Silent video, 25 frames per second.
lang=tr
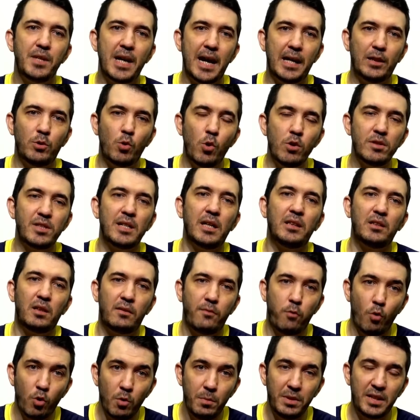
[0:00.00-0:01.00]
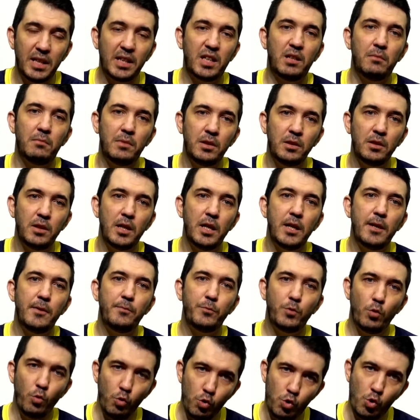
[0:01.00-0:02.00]
Yani 4 santriforlu bir takımın
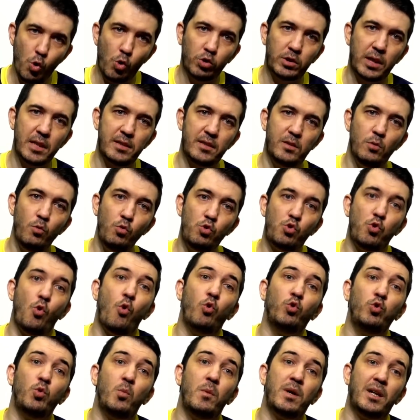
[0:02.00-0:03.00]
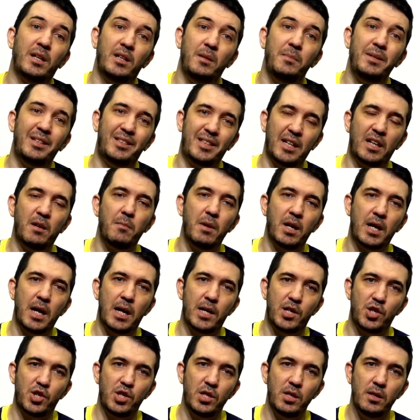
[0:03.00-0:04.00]
3 ortası, 3 10 numaralı bir takıma
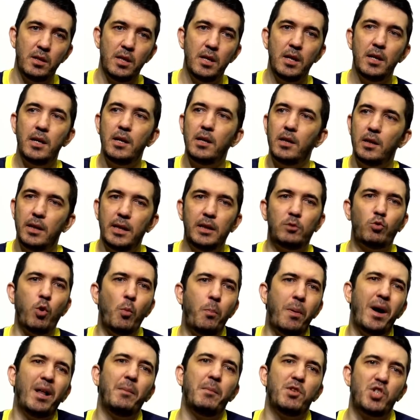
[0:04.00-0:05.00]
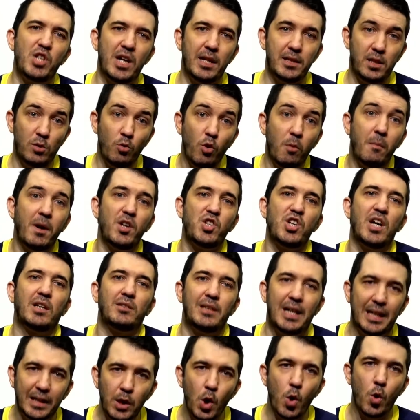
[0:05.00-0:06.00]
karşı e, topu alma şansı normal
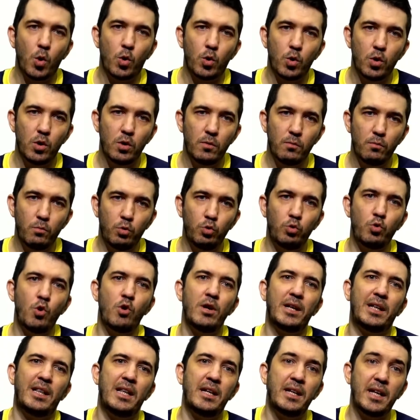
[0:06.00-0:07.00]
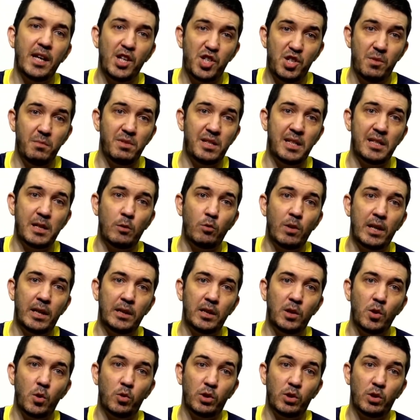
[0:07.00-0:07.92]
şartlarda yok. Bunun örneklerini geçtiğimiz sezonlarda da